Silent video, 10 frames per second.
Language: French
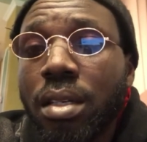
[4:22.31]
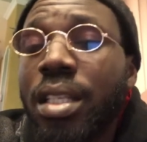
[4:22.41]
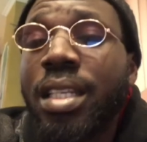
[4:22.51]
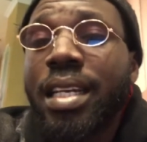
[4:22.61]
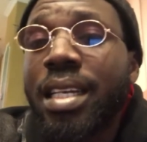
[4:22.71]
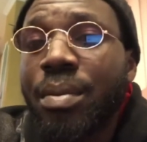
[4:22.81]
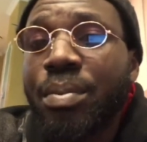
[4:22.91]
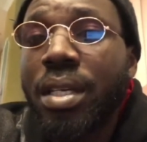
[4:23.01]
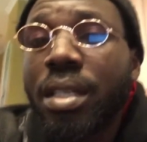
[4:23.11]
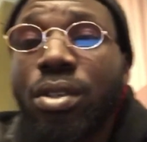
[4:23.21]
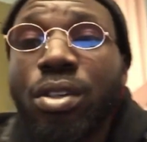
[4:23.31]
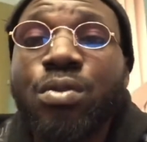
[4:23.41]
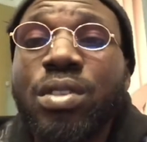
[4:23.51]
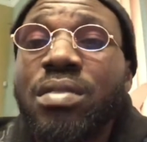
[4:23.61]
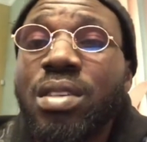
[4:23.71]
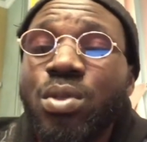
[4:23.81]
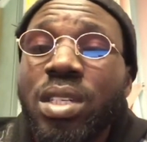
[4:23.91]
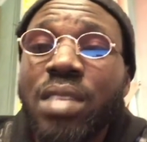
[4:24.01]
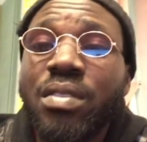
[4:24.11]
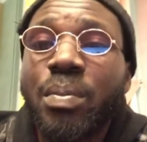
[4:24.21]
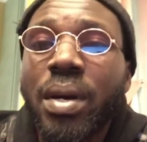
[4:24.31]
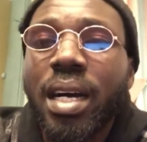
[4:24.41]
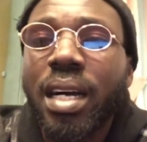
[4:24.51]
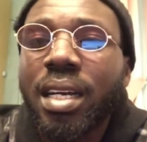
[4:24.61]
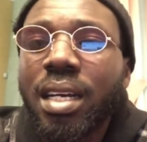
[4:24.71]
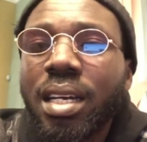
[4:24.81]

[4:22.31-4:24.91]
Il n'y a rien à payer, donc vous ne, vous ne, devez pas